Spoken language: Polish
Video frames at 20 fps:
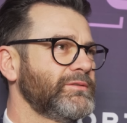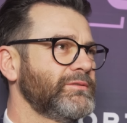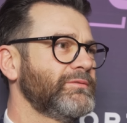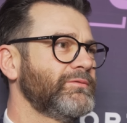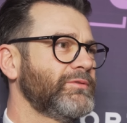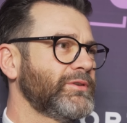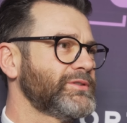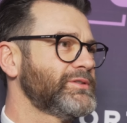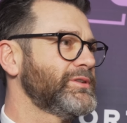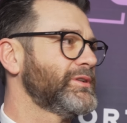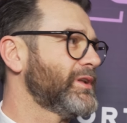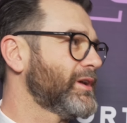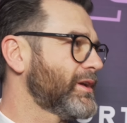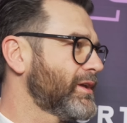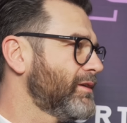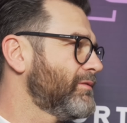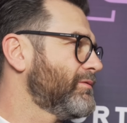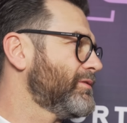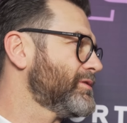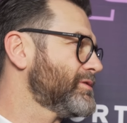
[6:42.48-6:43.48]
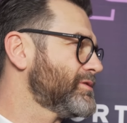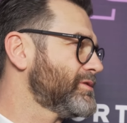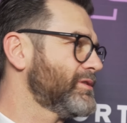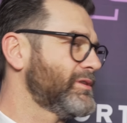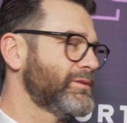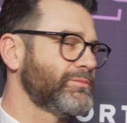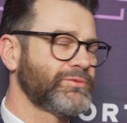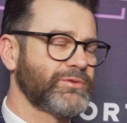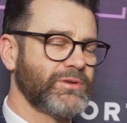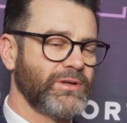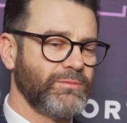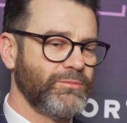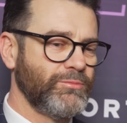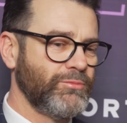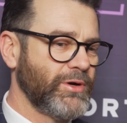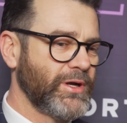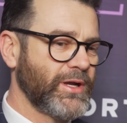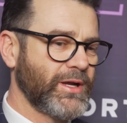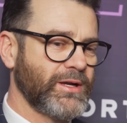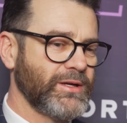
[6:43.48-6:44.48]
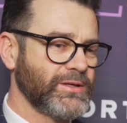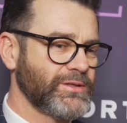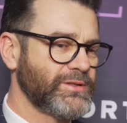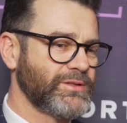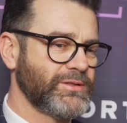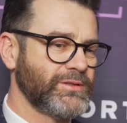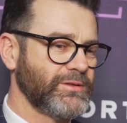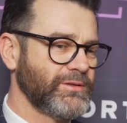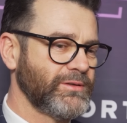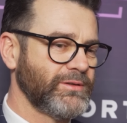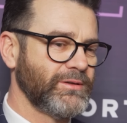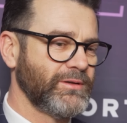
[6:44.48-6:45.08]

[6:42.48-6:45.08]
e, właśnie takie, wiesz, że na przykład była jakaś e,